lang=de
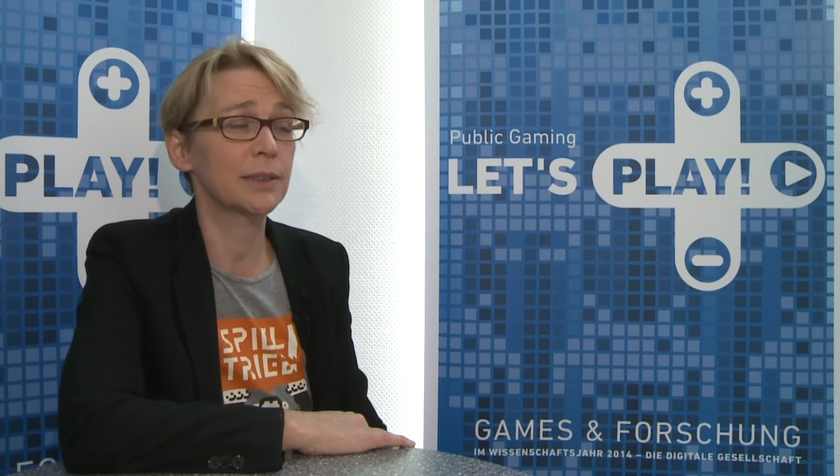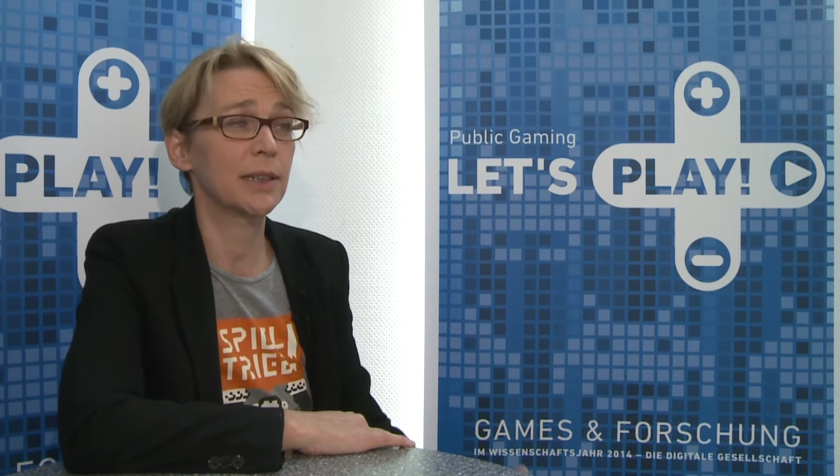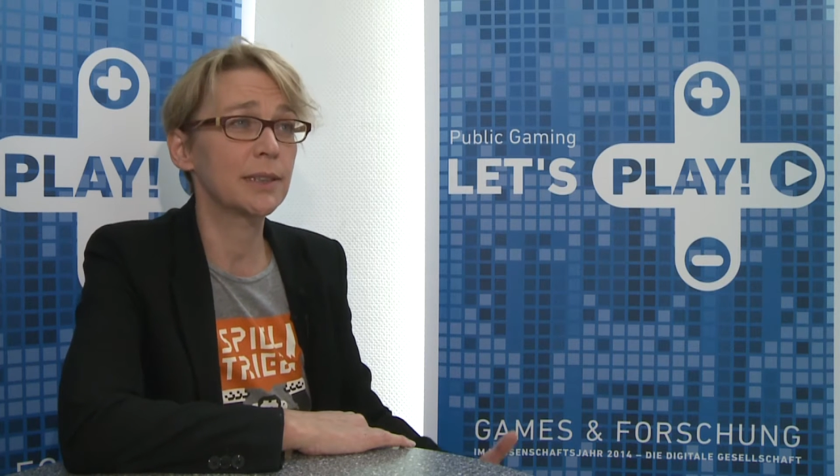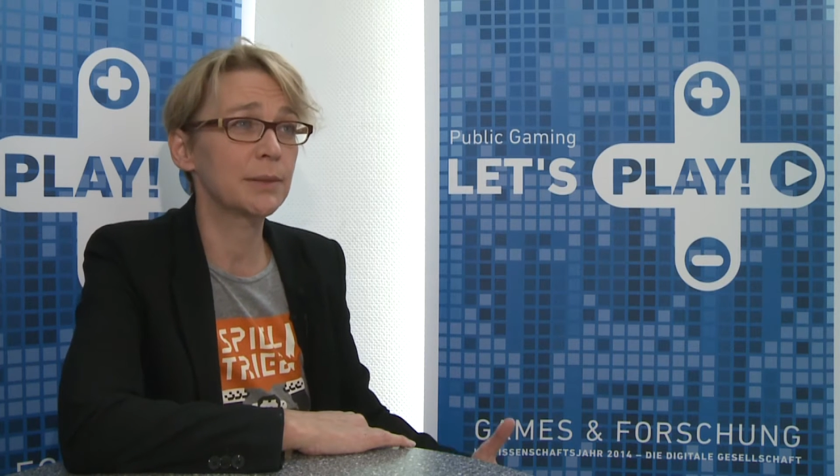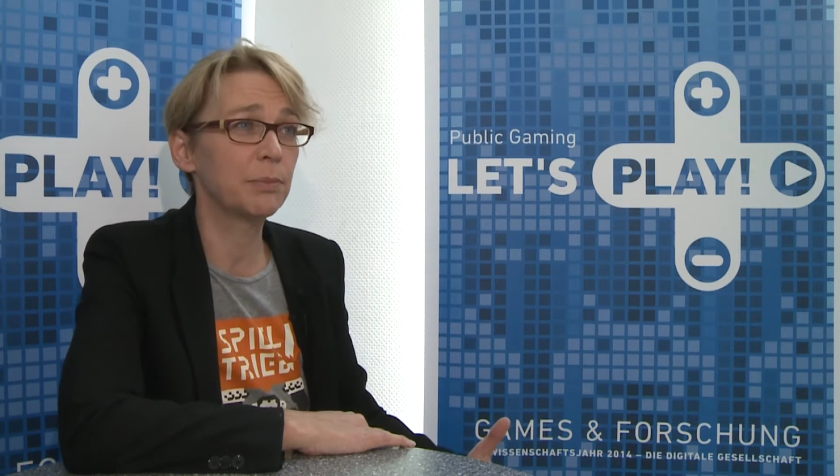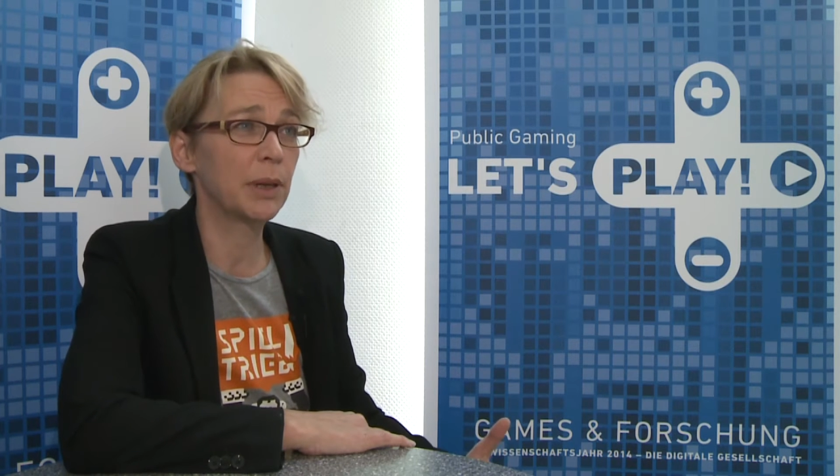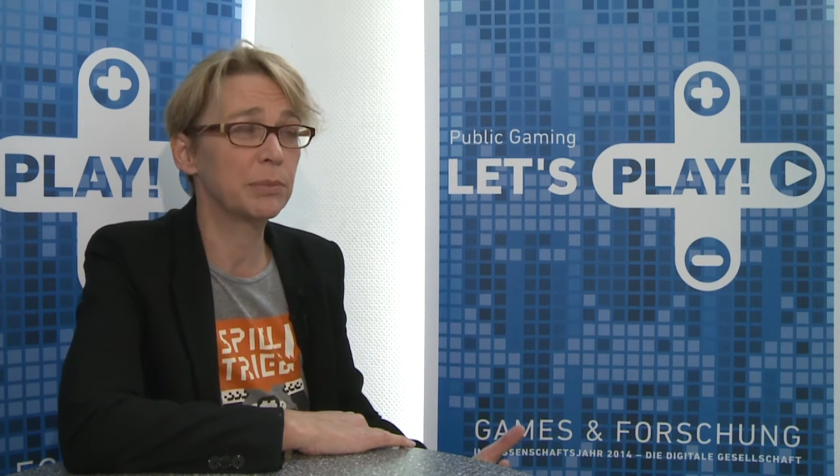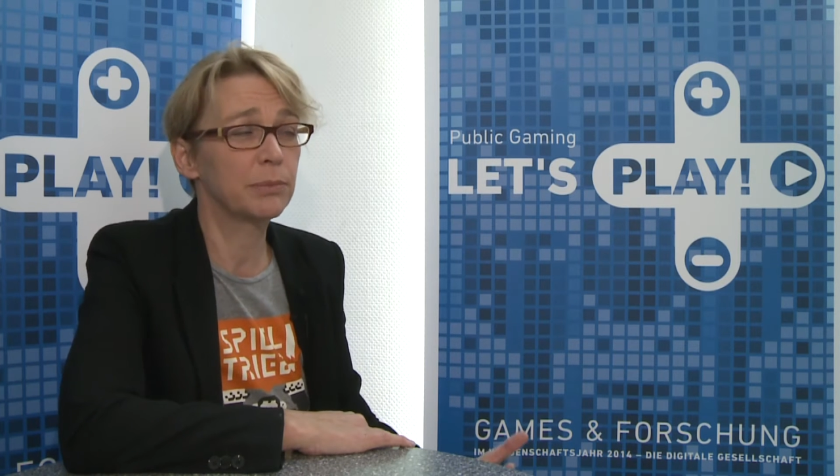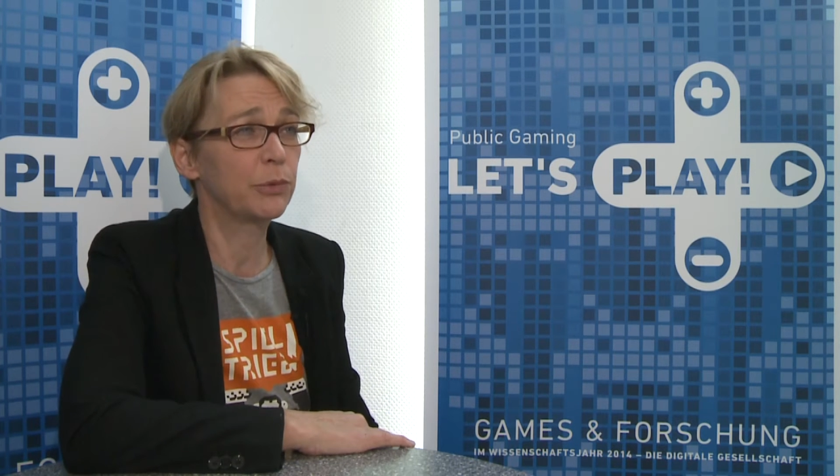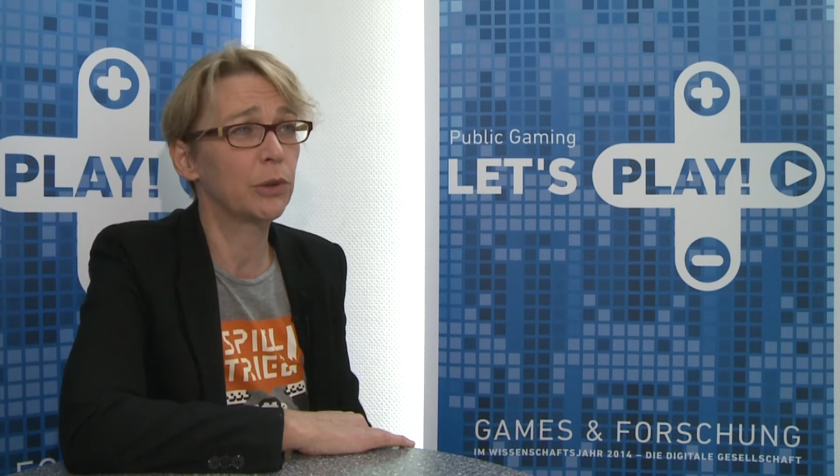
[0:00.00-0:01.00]
Das heißt,
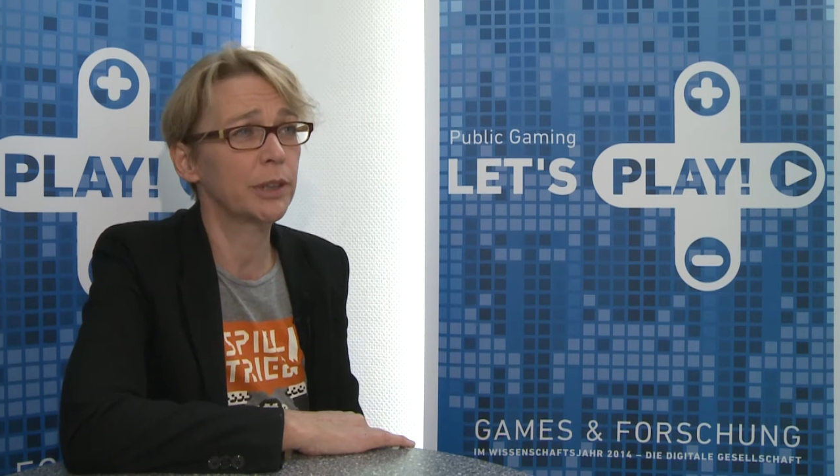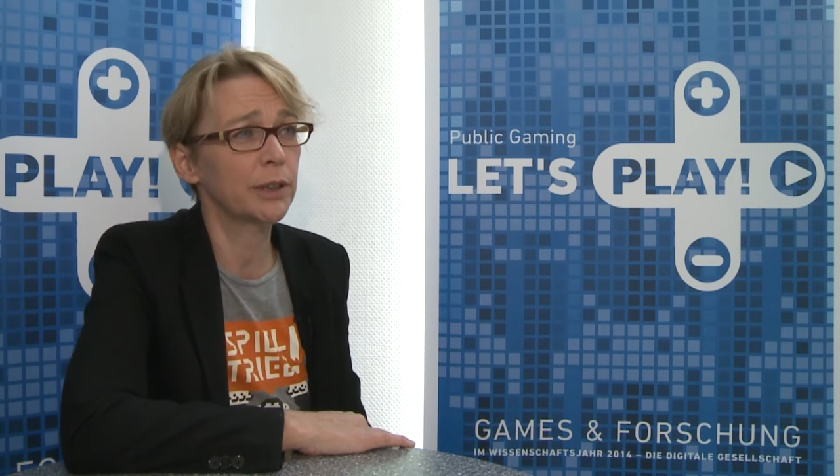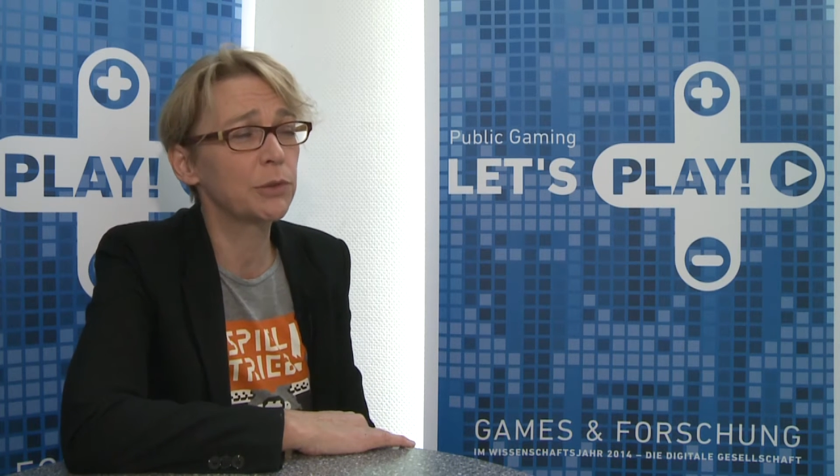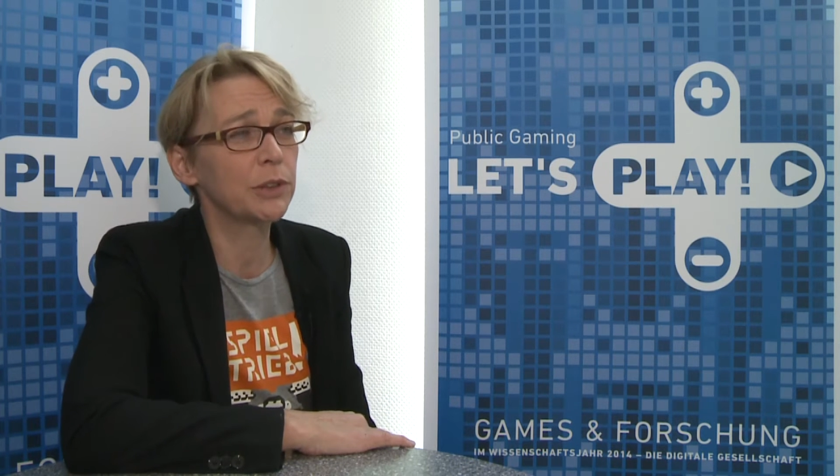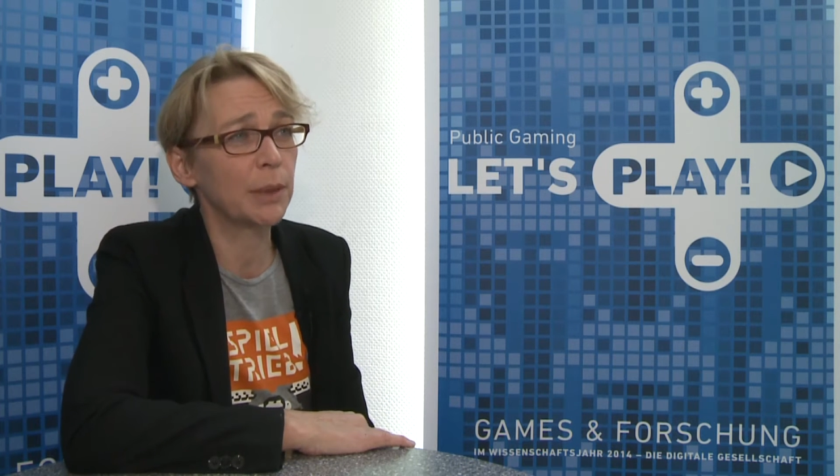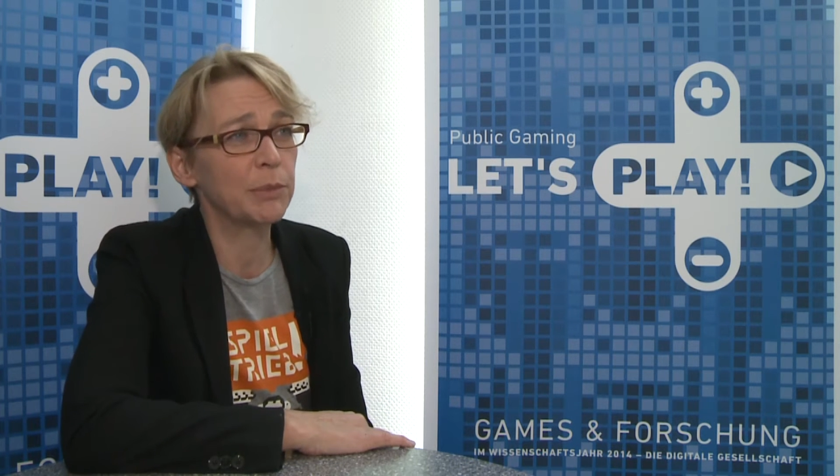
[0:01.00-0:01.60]
man fördert natürlich